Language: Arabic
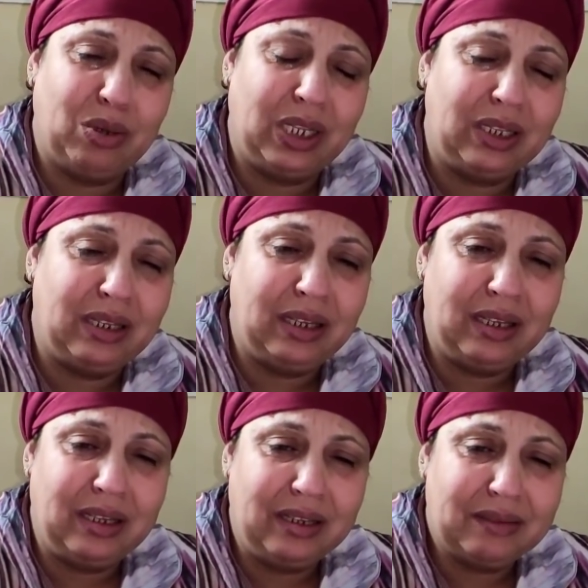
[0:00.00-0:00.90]

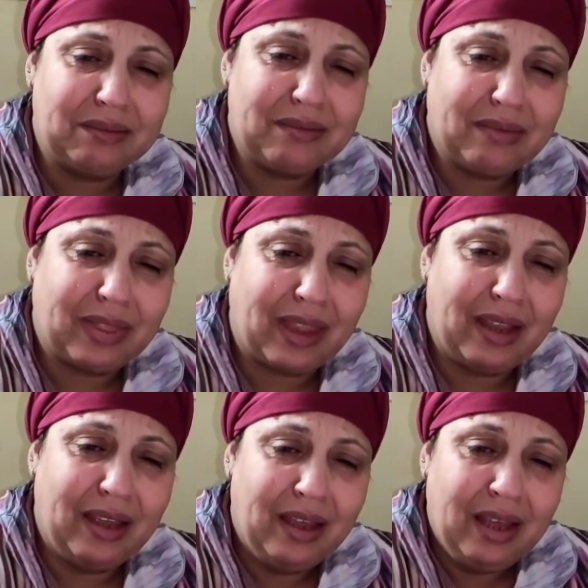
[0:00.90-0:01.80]
ولدي
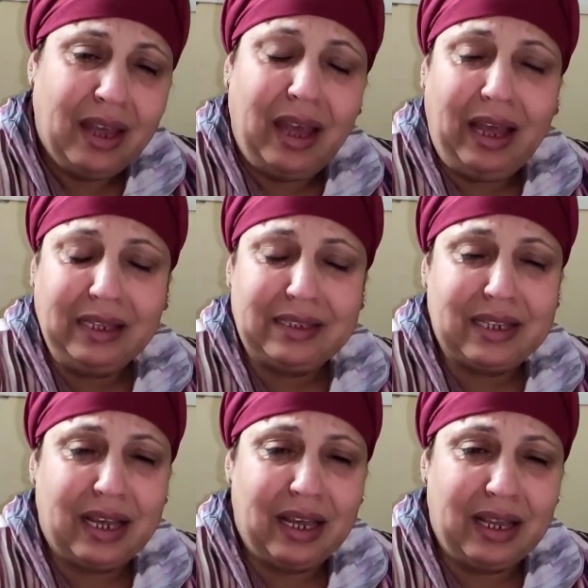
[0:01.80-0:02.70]

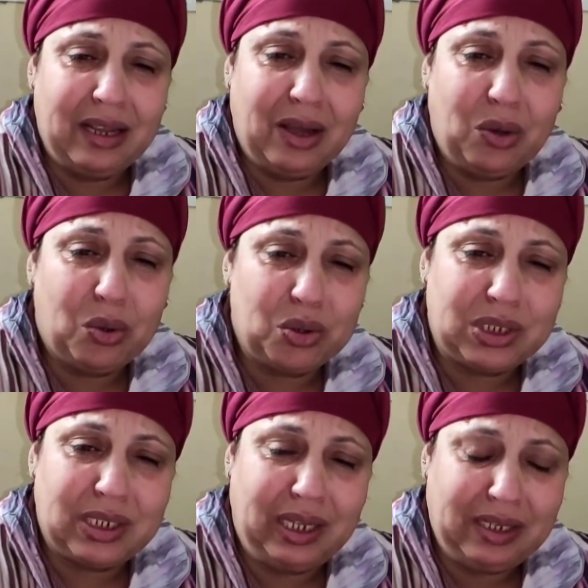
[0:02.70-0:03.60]
حتى انا
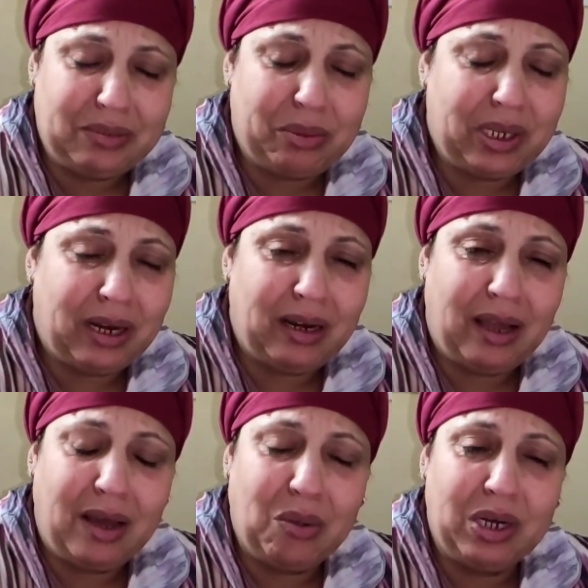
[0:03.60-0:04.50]
خوتي حسبي
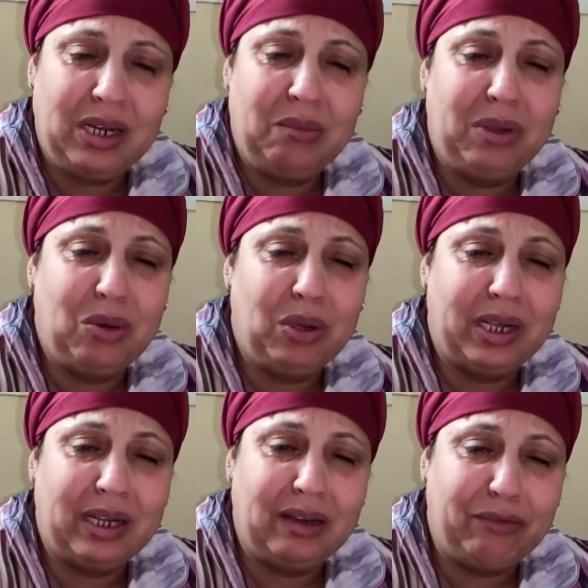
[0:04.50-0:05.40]
الله ونعم
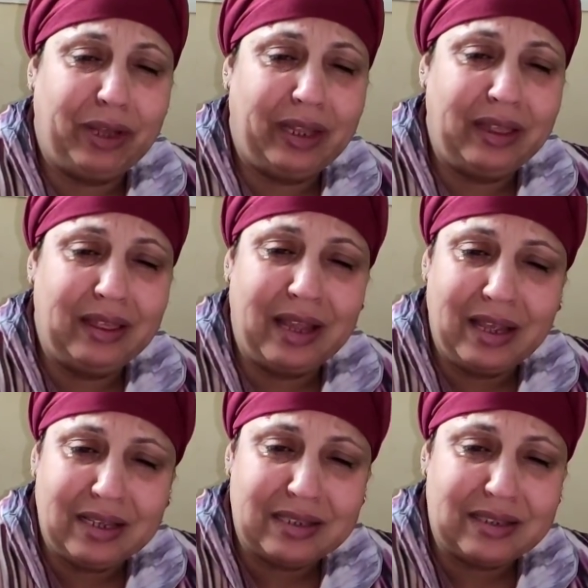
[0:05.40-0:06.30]
الوكيل في هاد
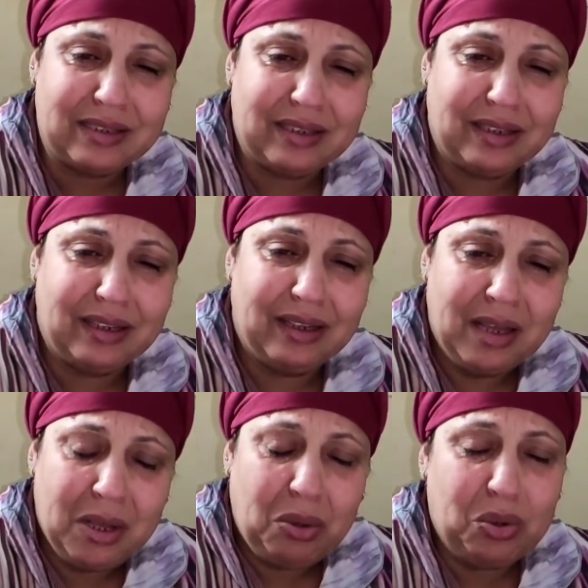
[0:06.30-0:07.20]
الناس
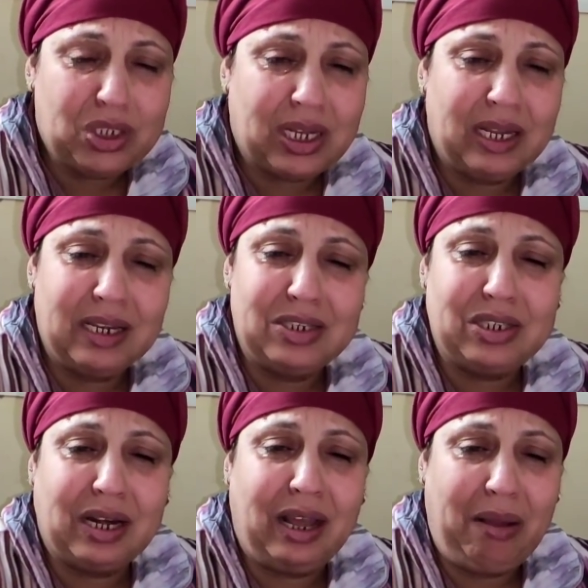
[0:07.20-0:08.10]
واش كاينه
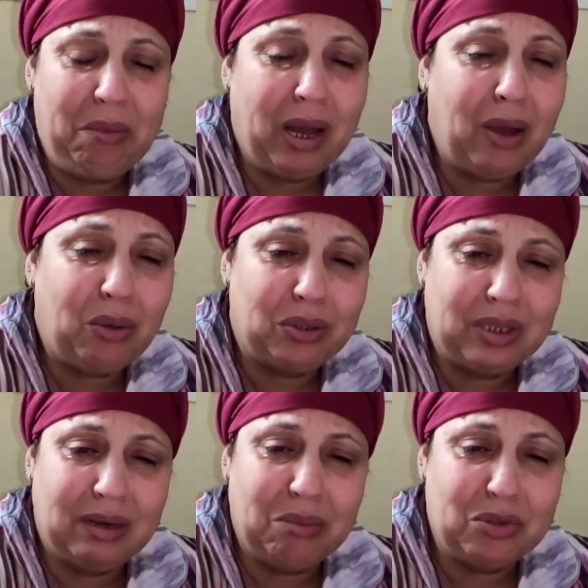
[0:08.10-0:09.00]
شي رحمه
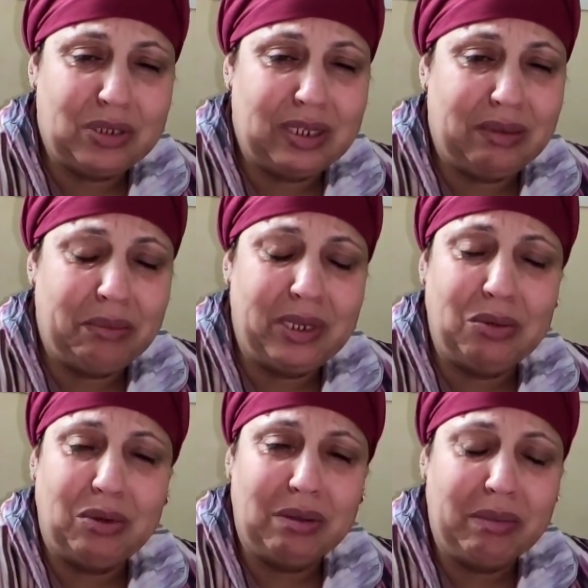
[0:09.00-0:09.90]
خوتنا
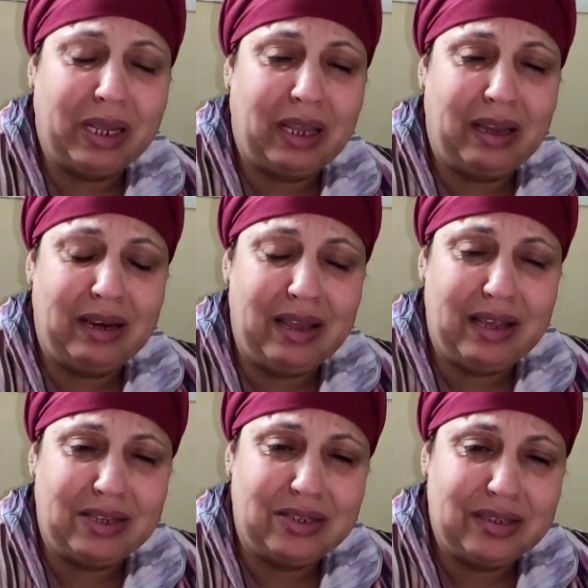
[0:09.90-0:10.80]
المسلمين ولا ما
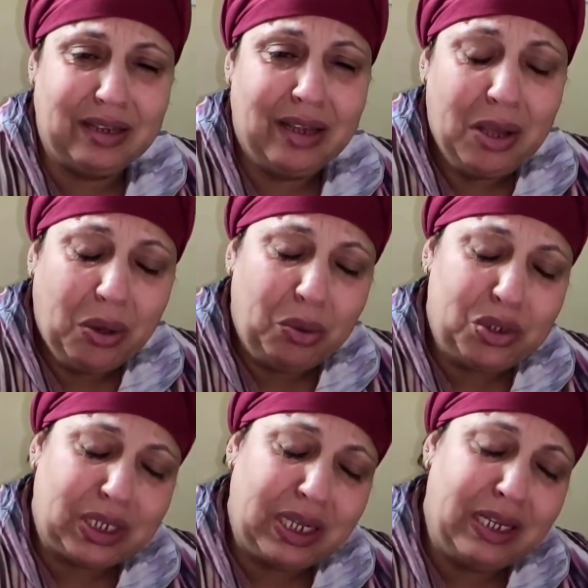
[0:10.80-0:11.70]
كايناش
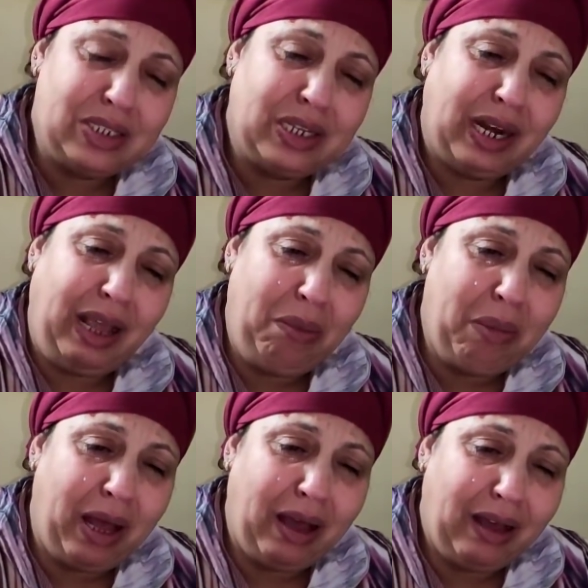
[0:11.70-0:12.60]
مسكينة جي
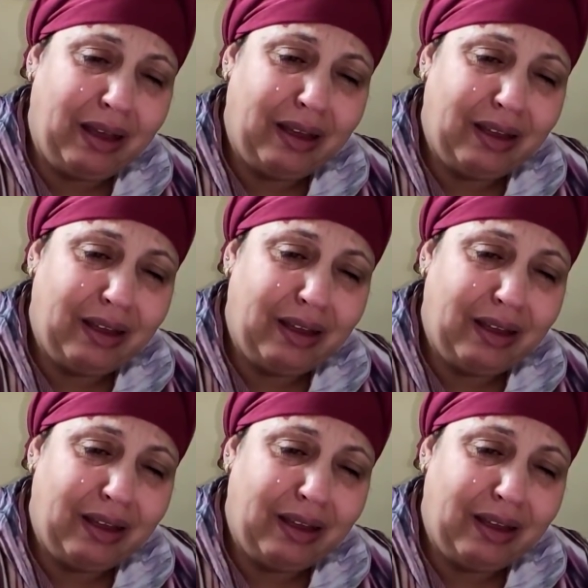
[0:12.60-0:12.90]
رحمة